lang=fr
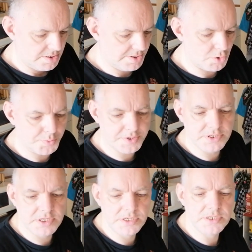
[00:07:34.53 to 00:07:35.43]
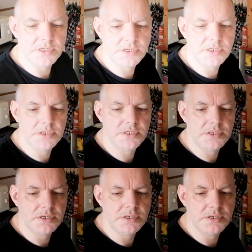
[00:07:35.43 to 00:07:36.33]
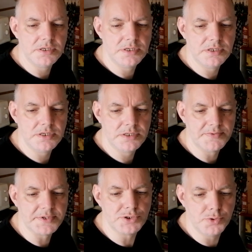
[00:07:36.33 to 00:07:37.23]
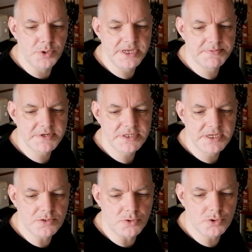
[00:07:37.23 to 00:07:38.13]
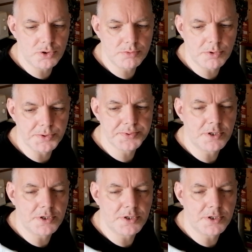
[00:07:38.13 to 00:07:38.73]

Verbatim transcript: J'ai repris des. Enfin, je lui ai pris des concombres au